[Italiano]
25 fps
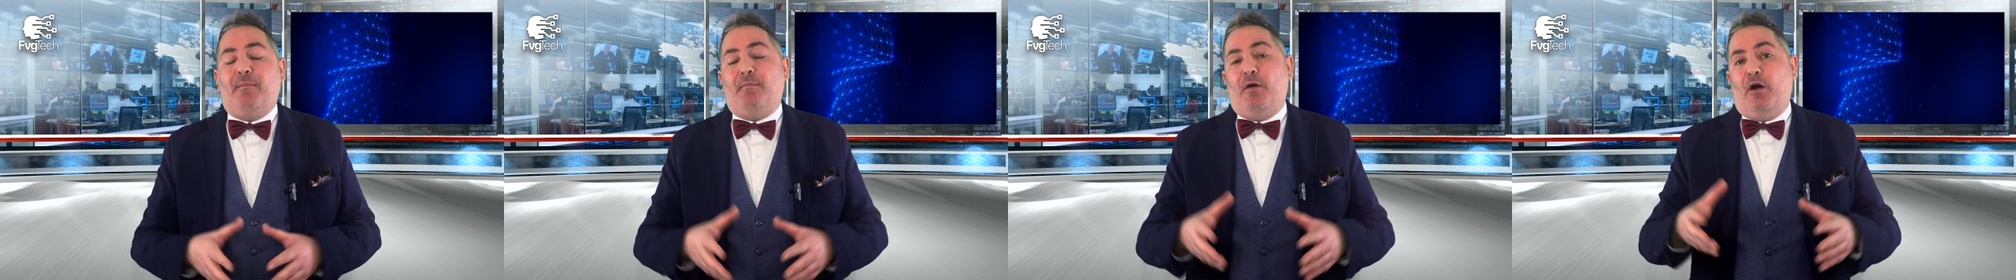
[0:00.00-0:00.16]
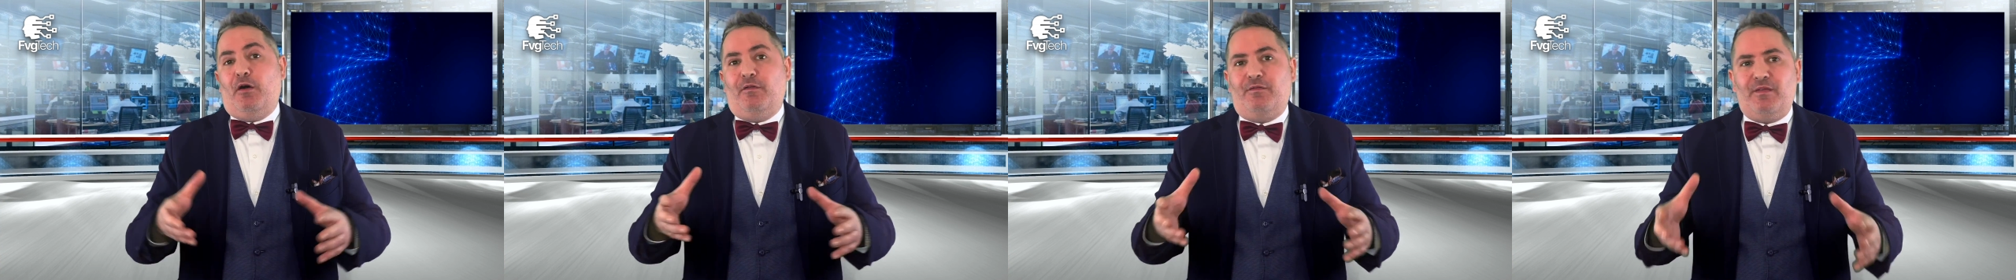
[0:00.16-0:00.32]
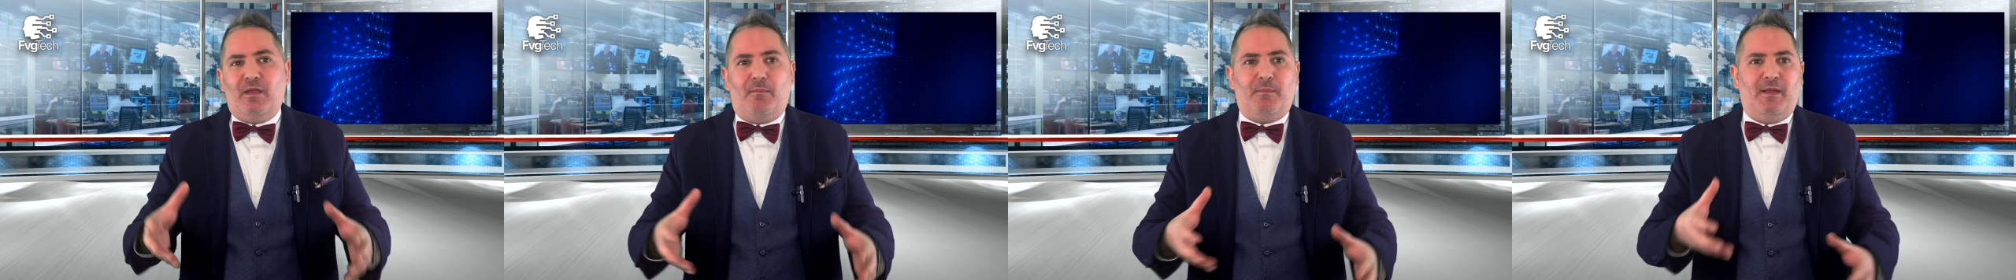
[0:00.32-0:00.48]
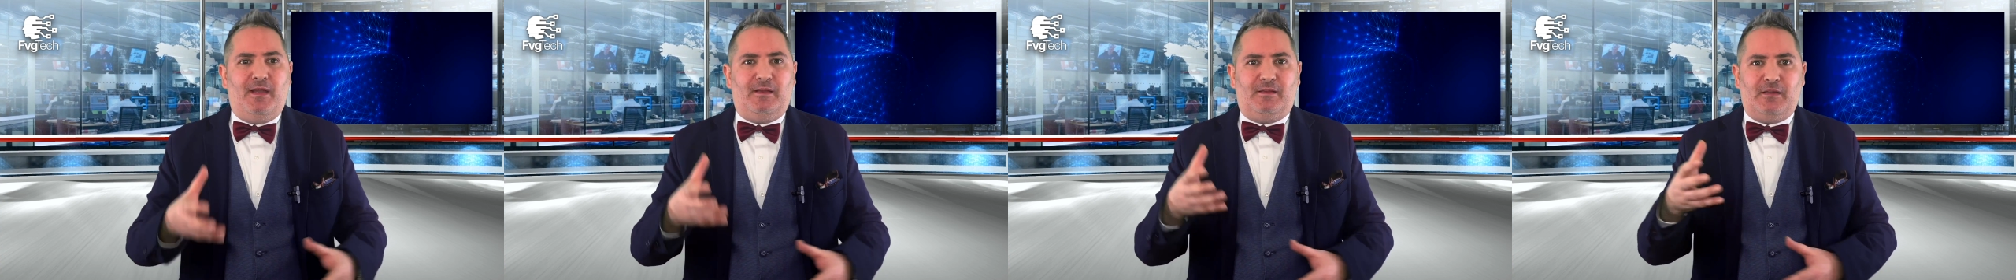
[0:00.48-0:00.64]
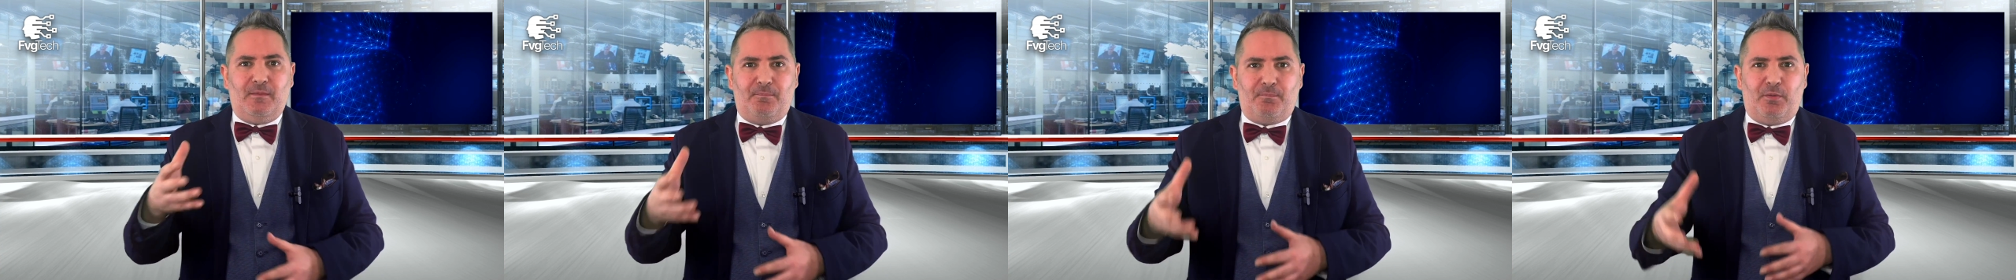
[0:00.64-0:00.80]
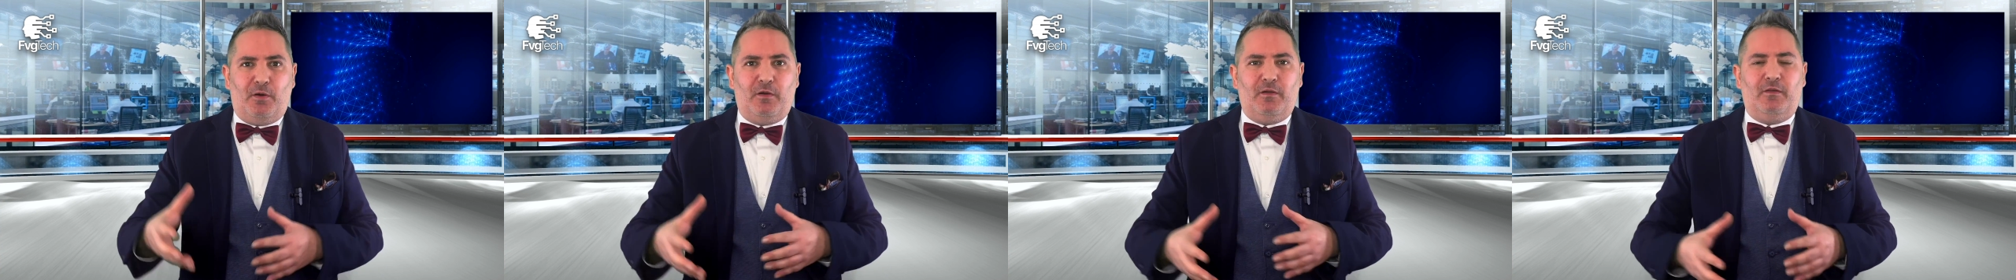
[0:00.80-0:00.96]
ma
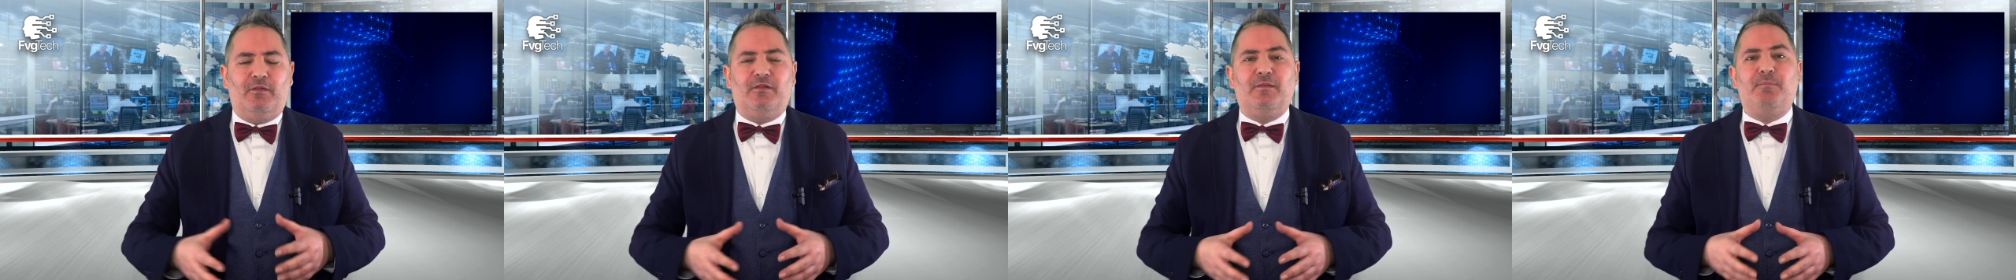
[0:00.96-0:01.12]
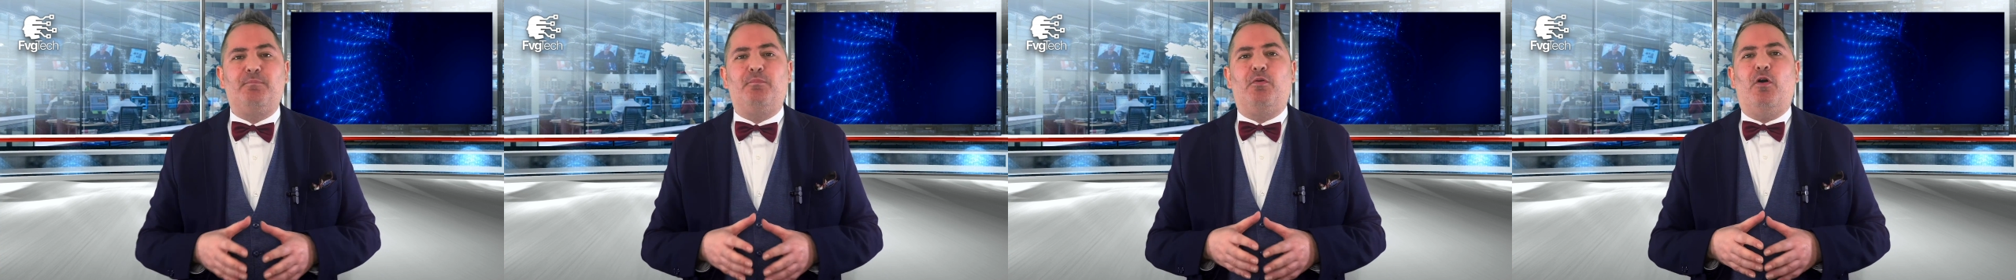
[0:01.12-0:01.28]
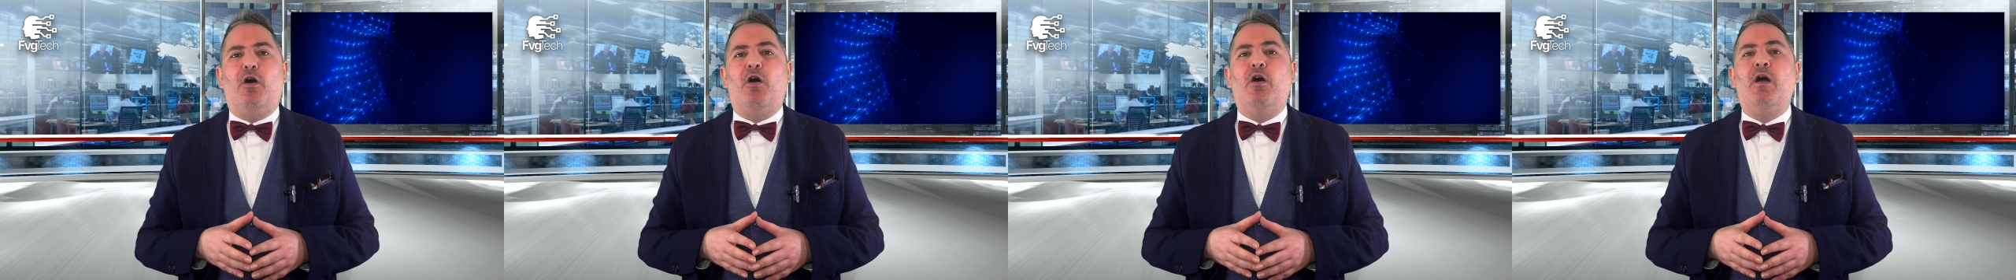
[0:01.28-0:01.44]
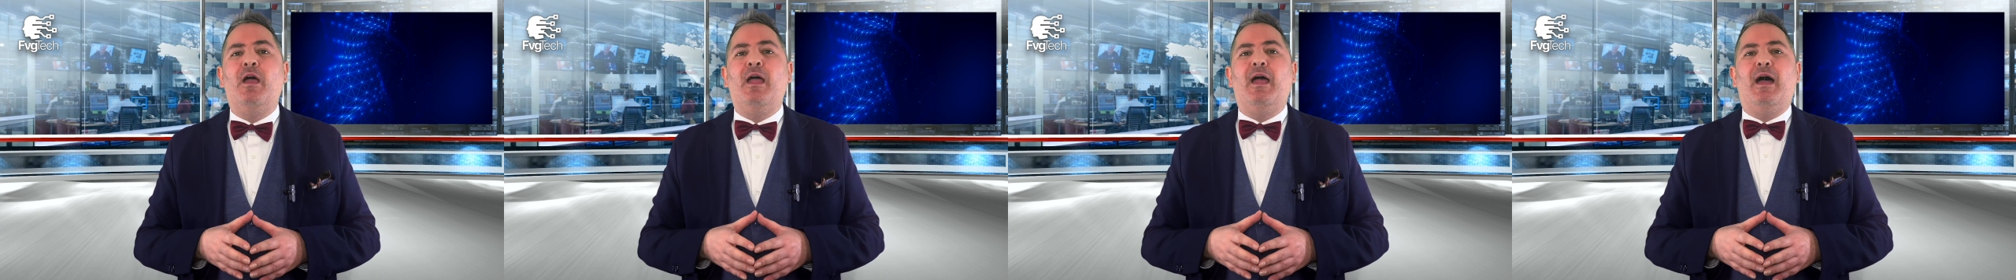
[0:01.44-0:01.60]
ovviamente poi si può